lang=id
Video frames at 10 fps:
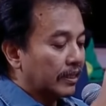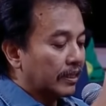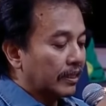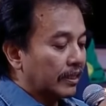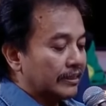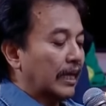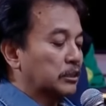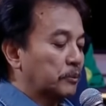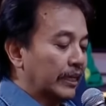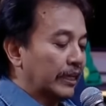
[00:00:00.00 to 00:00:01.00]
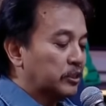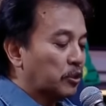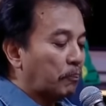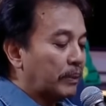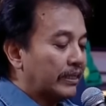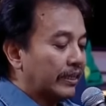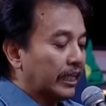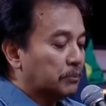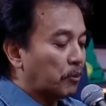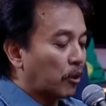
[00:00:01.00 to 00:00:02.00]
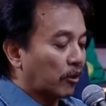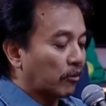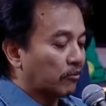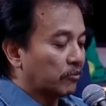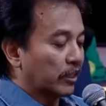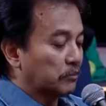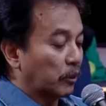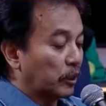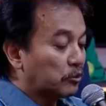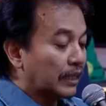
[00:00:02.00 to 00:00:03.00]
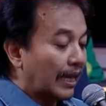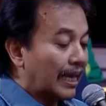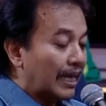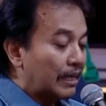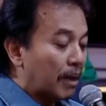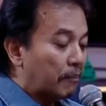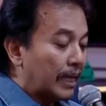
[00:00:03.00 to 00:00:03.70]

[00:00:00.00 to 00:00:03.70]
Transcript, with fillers: uh, eh, saya sebut ya Shopee Ekspor. for Expo itu tanggal 15 uh,